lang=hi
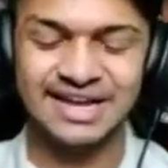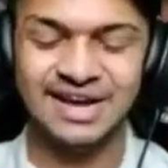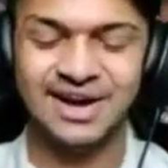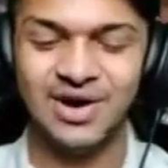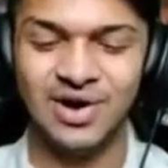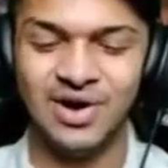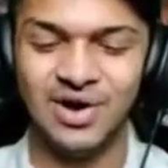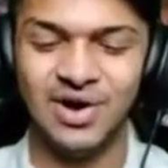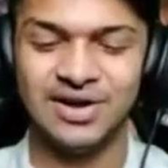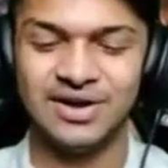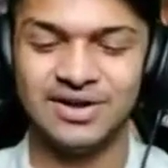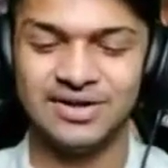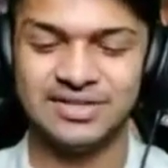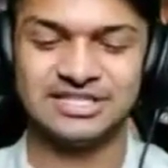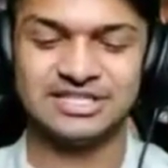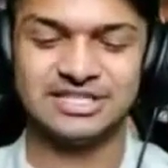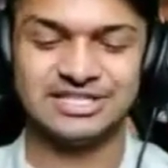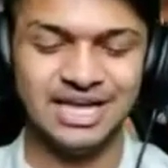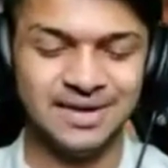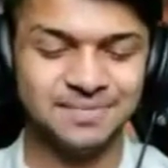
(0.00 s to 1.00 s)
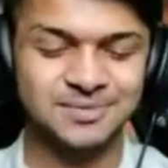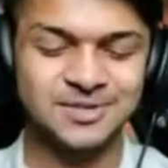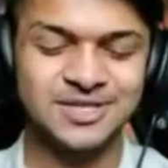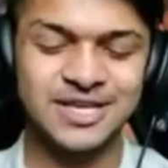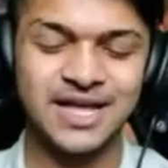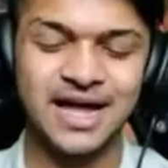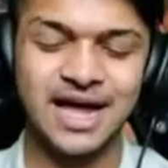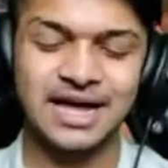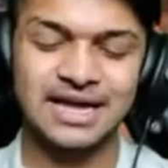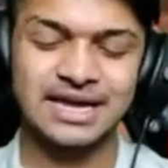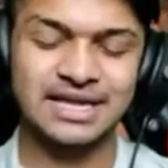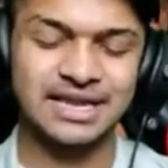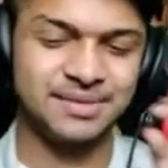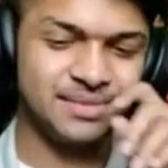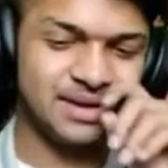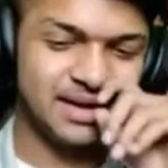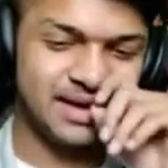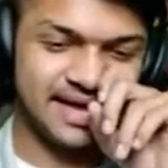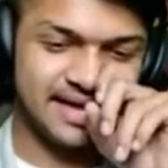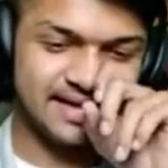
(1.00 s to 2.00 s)
और सबसे आखिरी
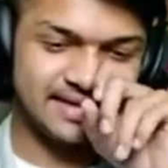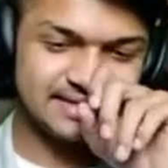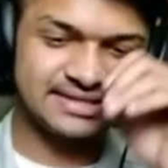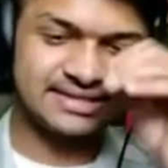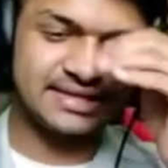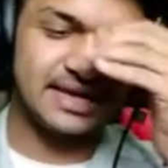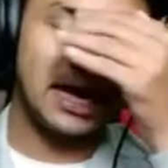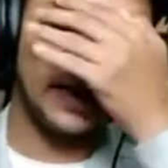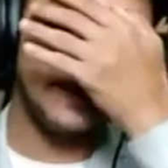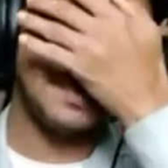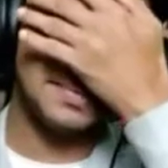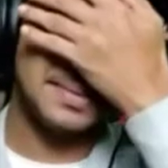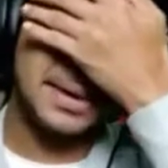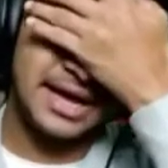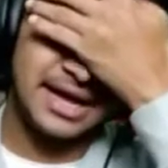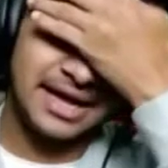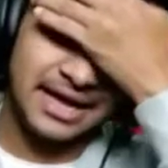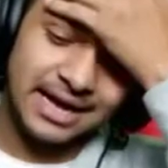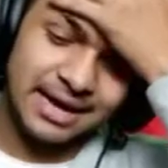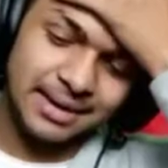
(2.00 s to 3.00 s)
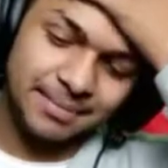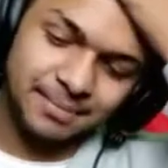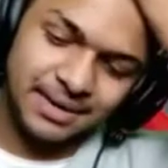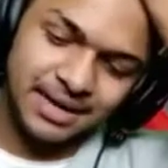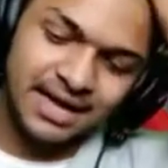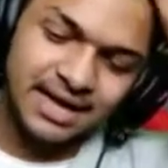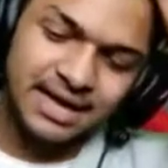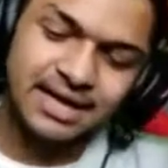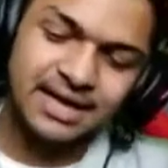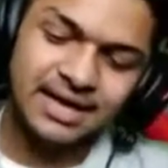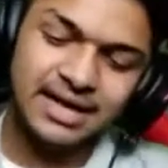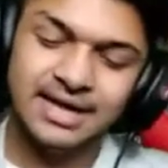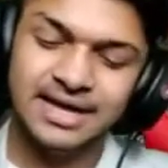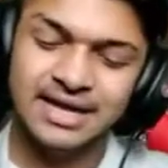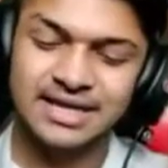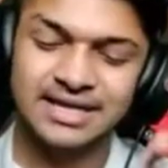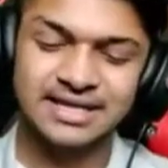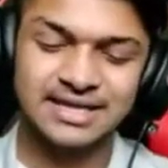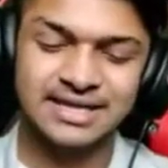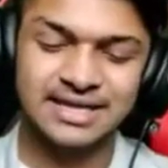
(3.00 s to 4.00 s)
में गाइस अपना यहाँ पे
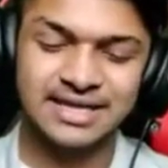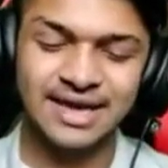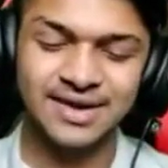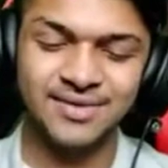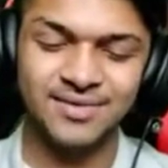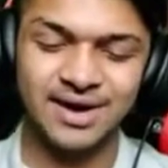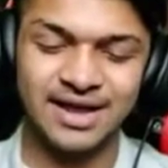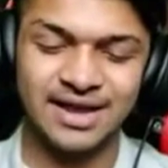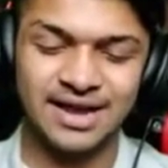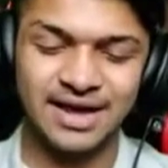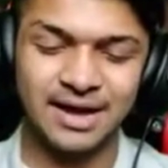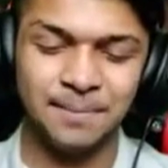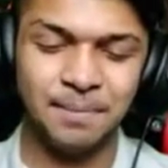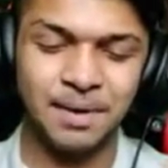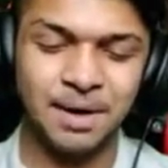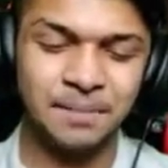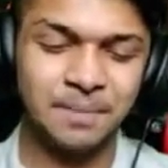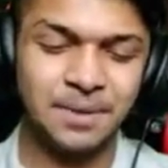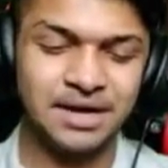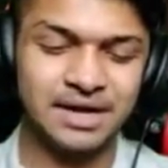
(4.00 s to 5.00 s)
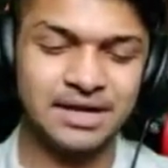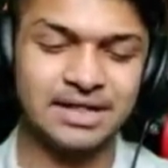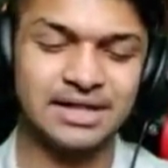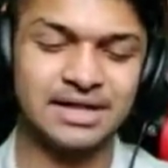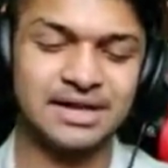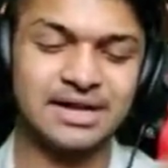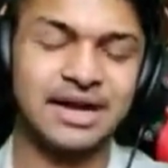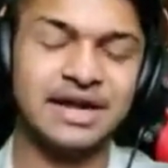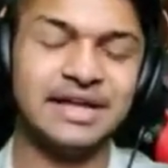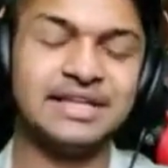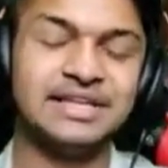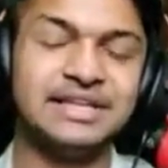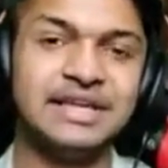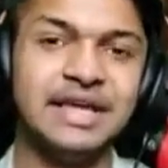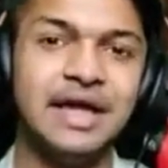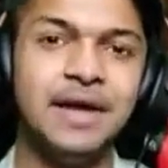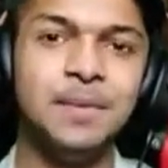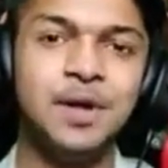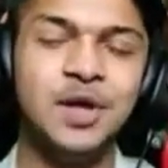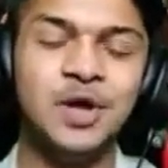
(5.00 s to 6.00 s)
ये वाला पर्पल कलर का
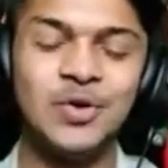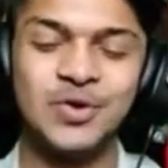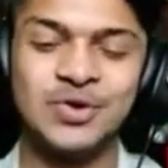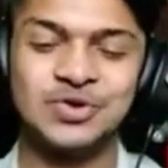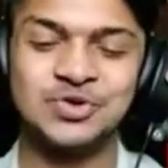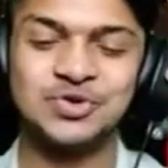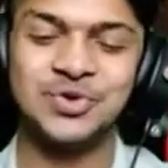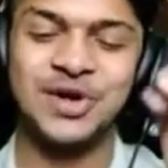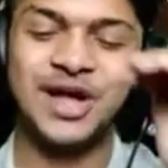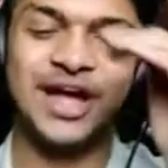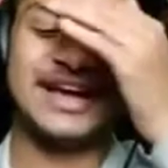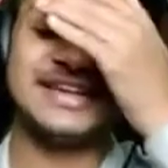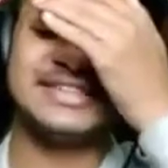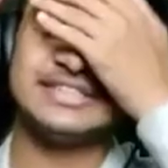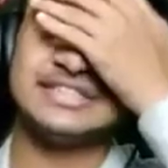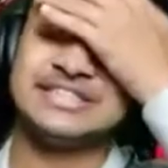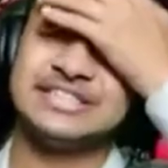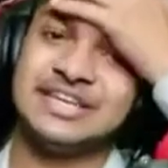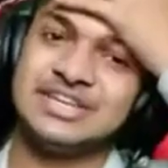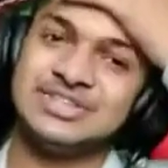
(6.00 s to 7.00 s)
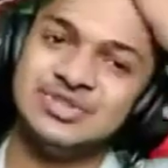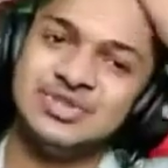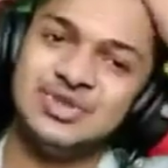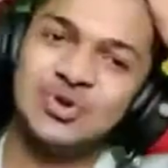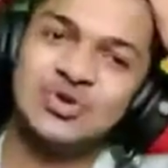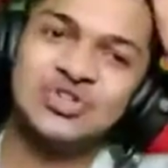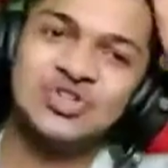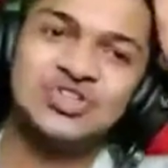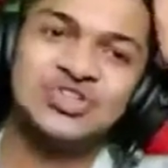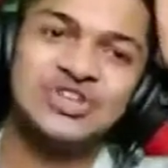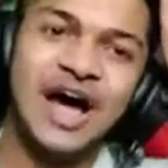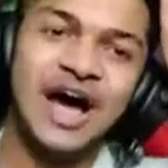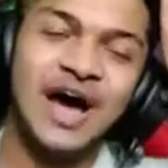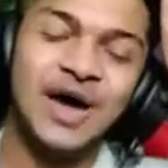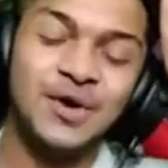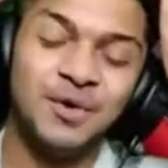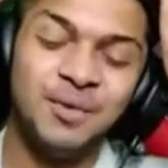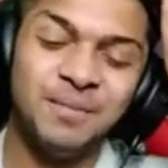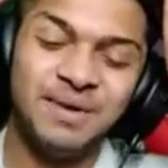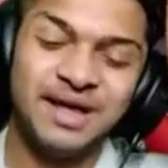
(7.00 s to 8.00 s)
ये भी हो चुका है एक्सचेंज तो
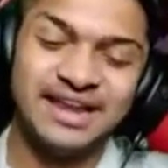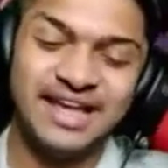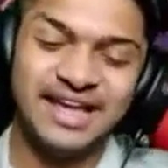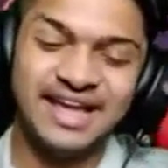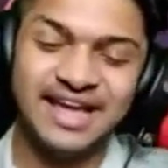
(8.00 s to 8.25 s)
चारों मैंने